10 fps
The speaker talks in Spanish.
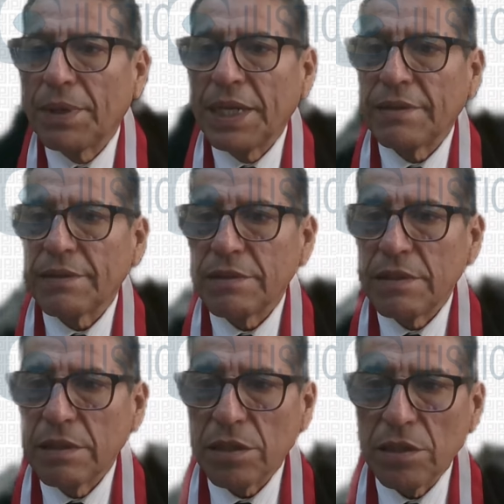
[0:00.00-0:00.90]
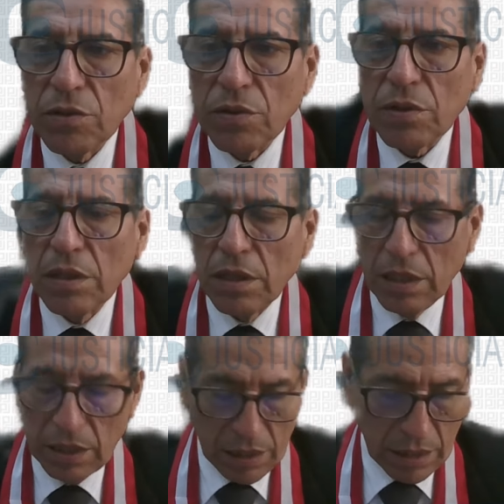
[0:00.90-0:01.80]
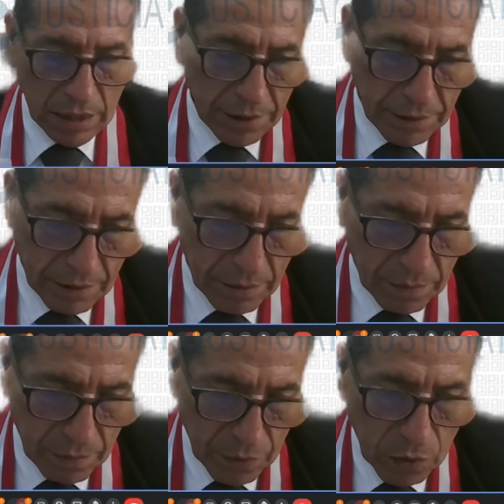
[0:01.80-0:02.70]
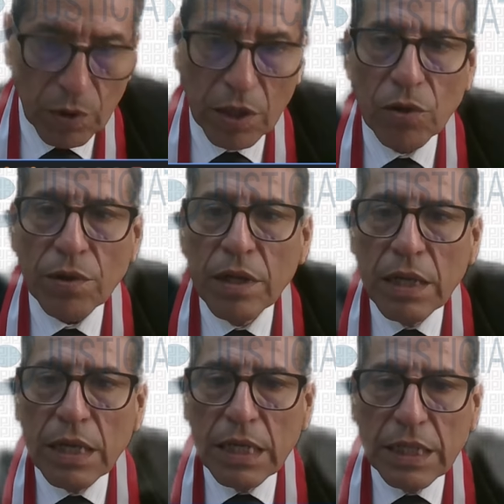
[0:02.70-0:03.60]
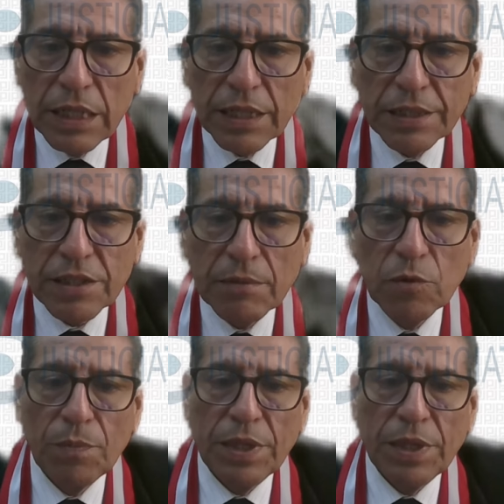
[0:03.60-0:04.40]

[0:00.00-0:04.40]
Eh, permítanos eh, hacer un breve paréntesis, señor